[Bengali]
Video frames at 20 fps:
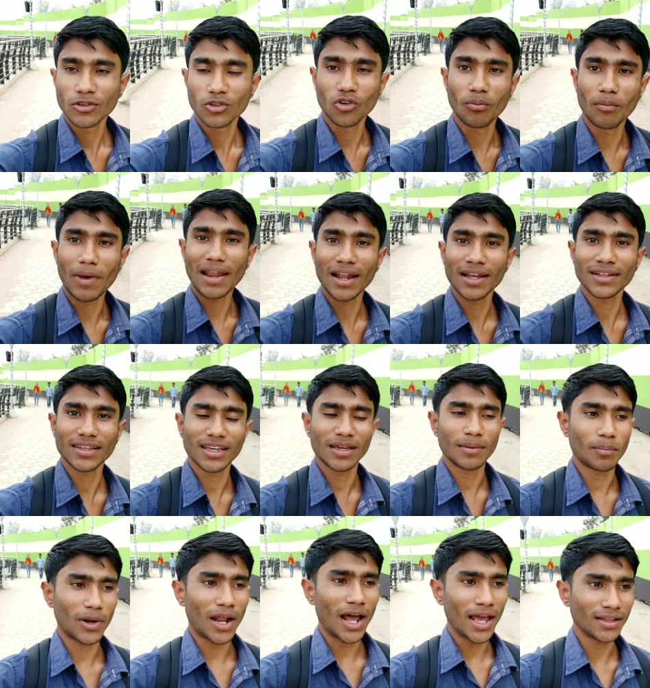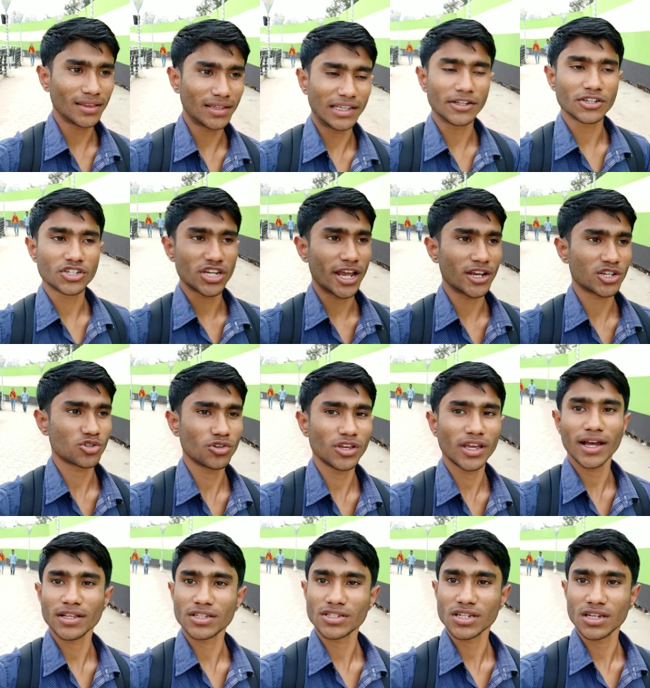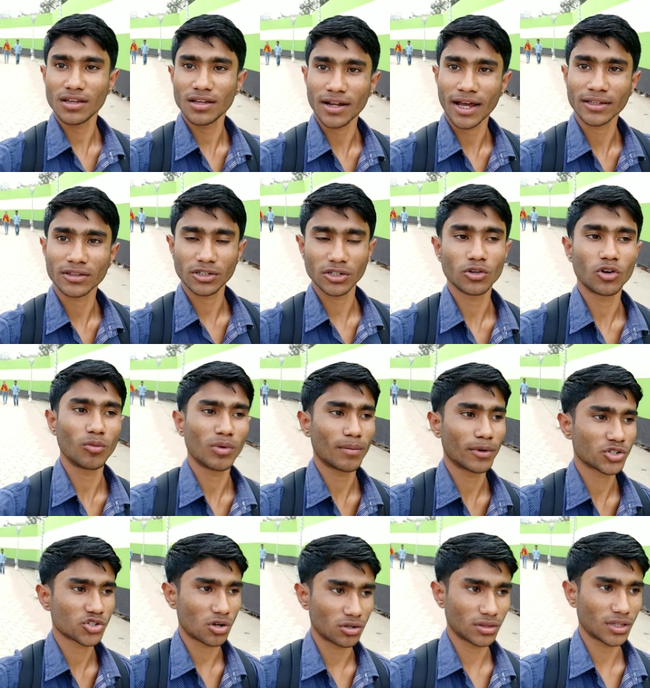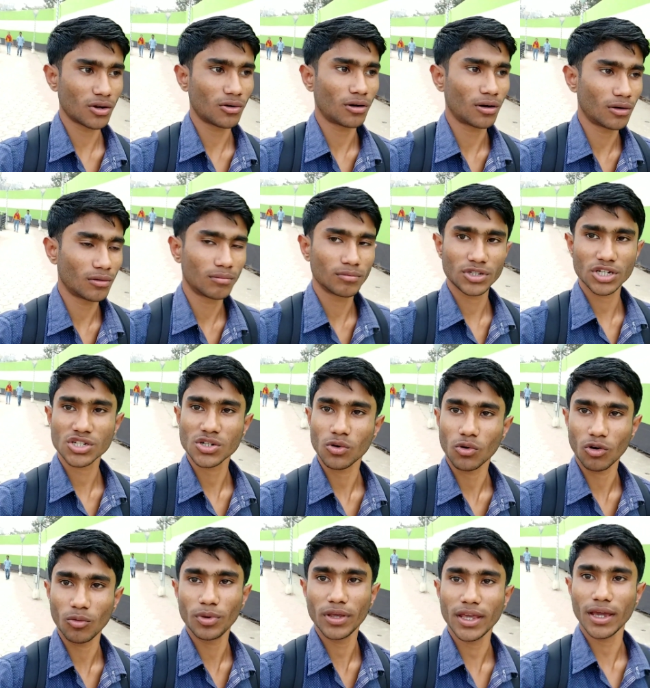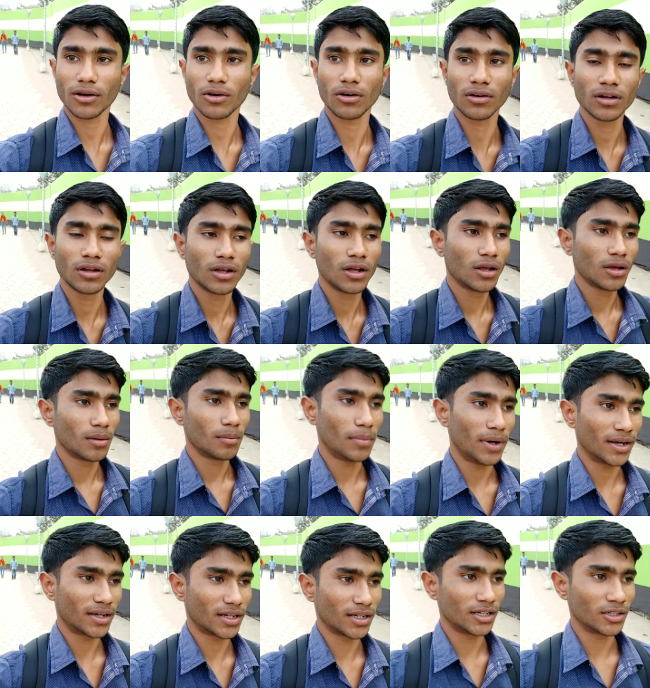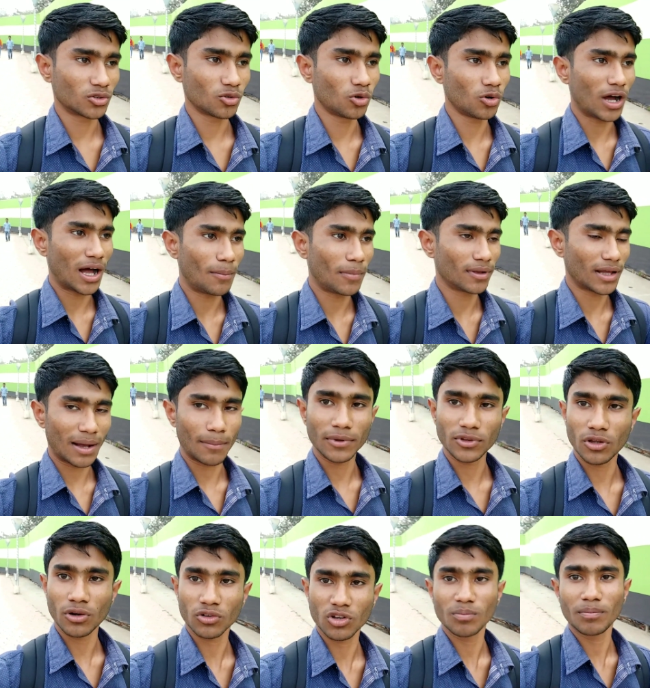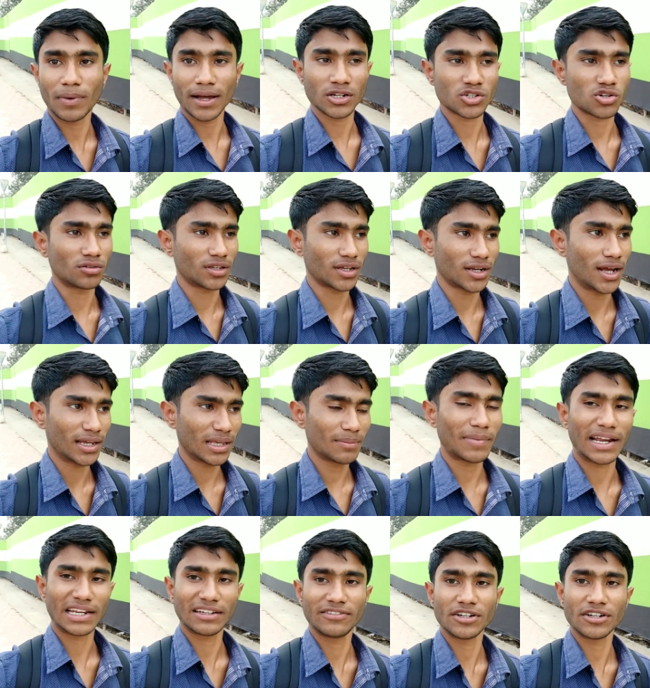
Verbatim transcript: তো মেলাতে প্রায় দিন শেষ হয়ে আছে রাত্রি হবে মানে সন্ধ্যা জাস্ট হবেই এখন বাট তো আমরা আমাদেরকে সন্ধ্যার আগে বাড়ি